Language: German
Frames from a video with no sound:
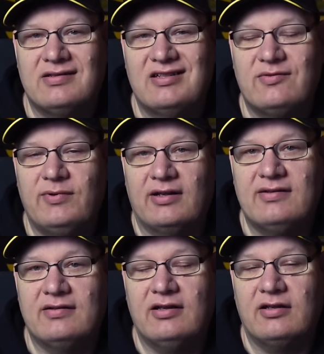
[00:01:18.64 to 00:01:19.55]

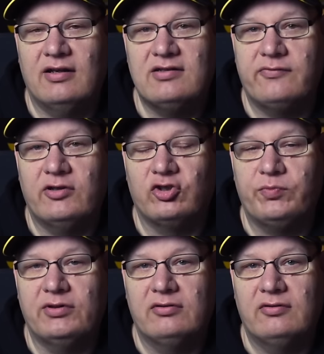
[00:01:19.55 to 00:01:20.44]
Sitzplatz-Tickets für das
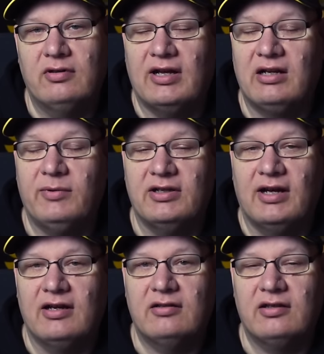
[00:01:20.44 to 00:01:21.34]
Spiel Alemannia
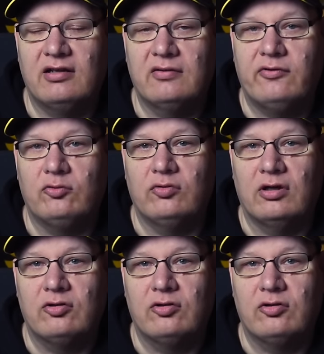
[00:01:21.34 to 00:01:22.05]
Aachen gegen Fortuna